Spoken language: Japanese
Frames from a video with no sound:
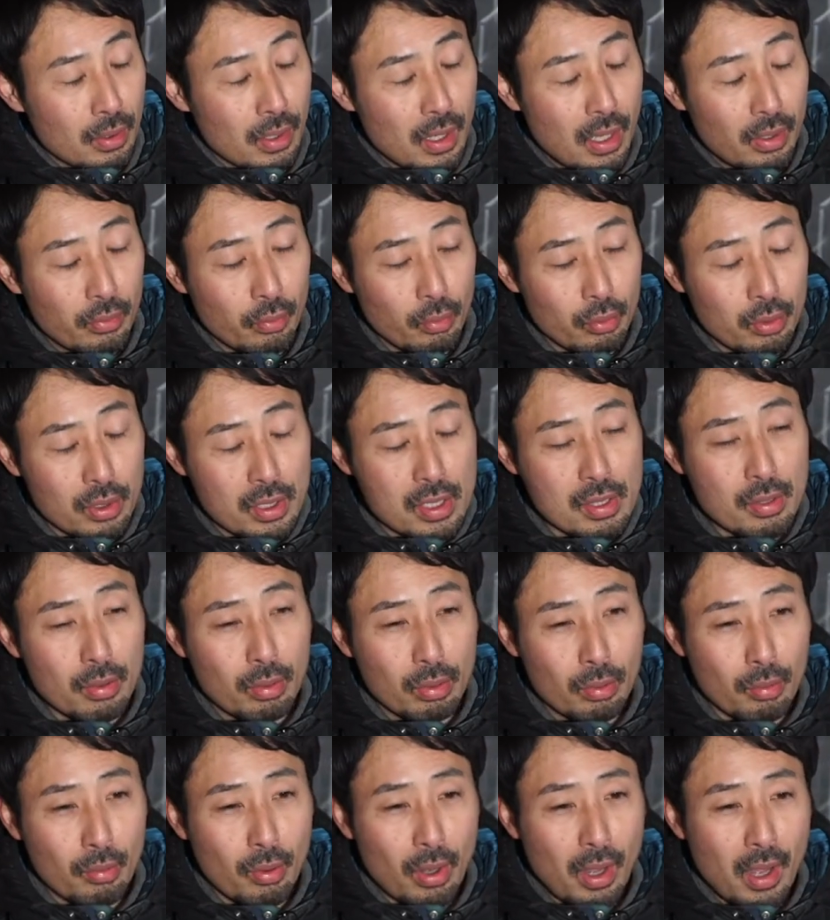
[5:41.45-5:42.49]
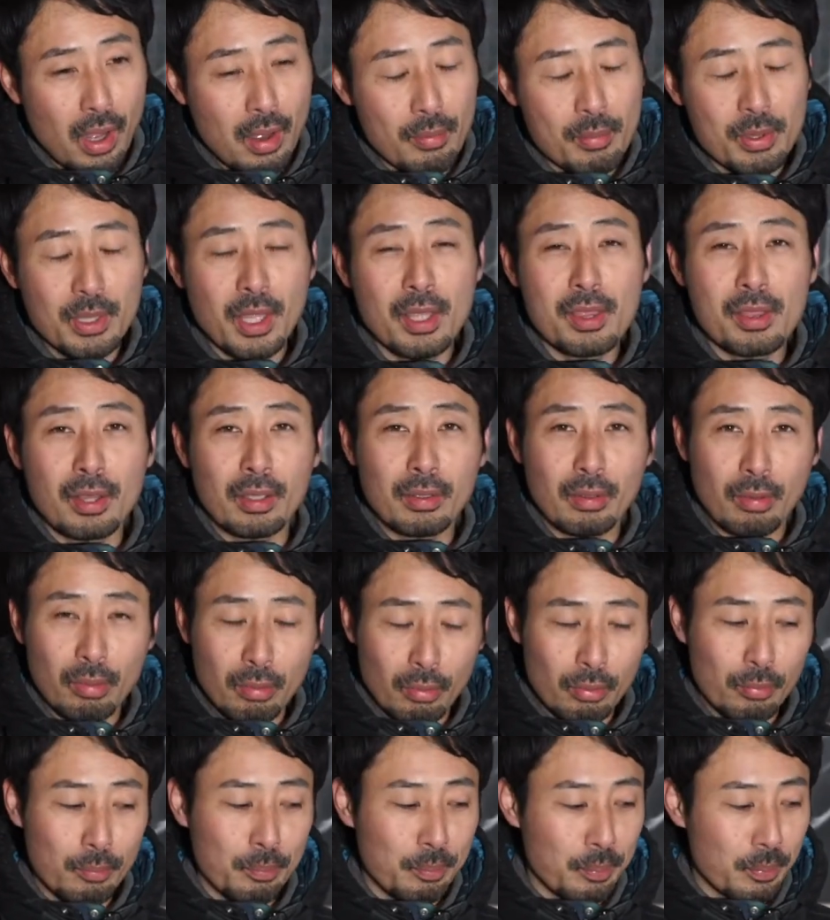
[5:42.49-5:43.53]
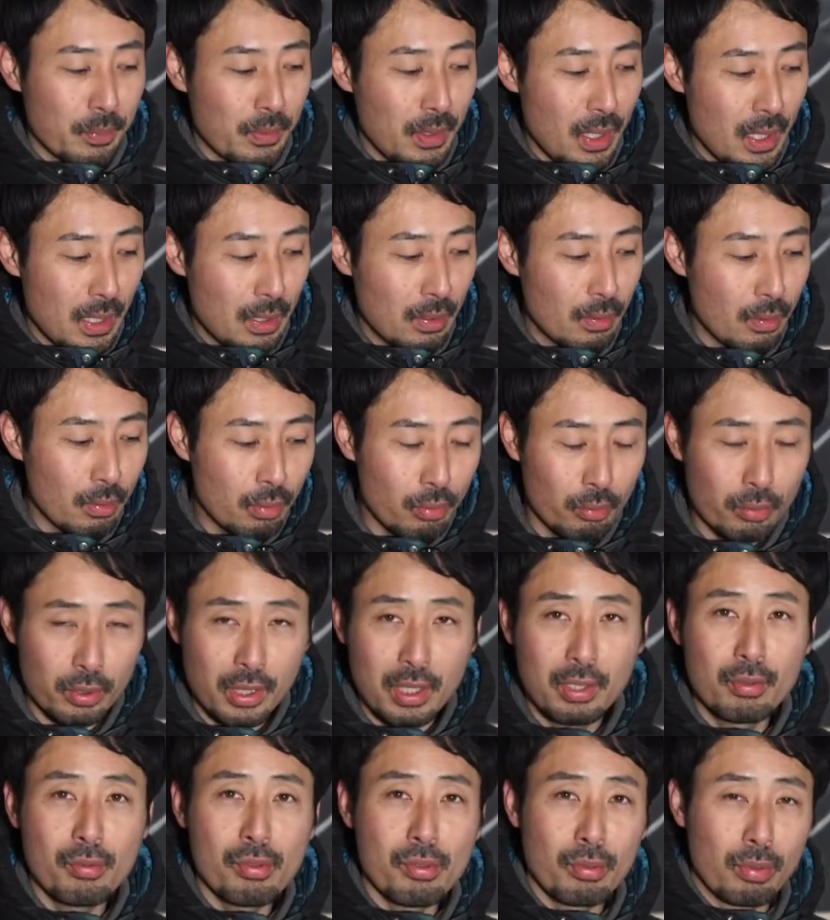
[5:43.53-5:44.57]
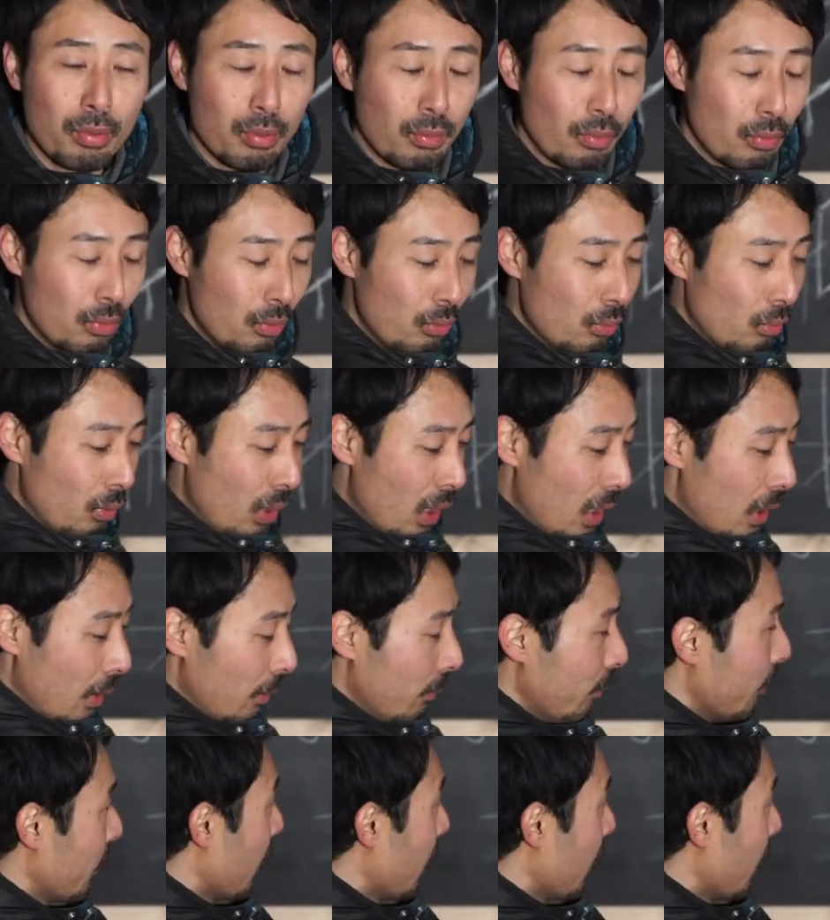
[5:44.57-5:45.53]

あの技術を編み出したんですよ。でその菊術というのが